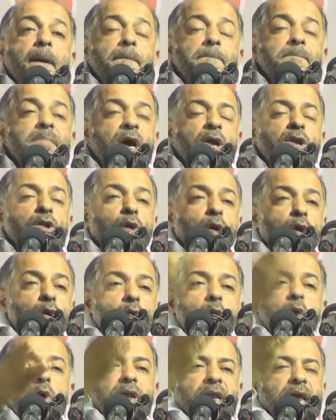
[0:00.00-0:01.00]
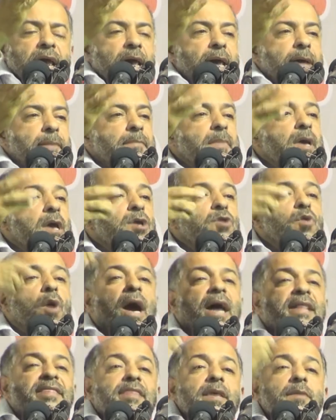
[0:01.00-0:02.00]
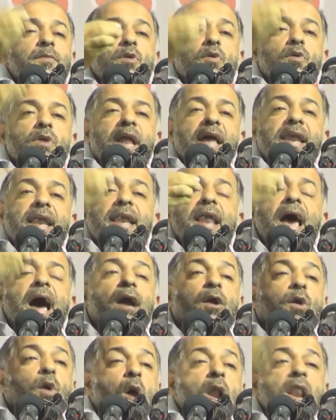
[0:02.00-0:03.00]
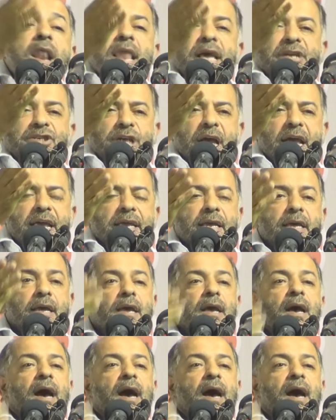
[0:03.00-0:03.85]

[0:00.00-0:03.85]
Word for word: من عيونهم يقدمون لنا كل شيء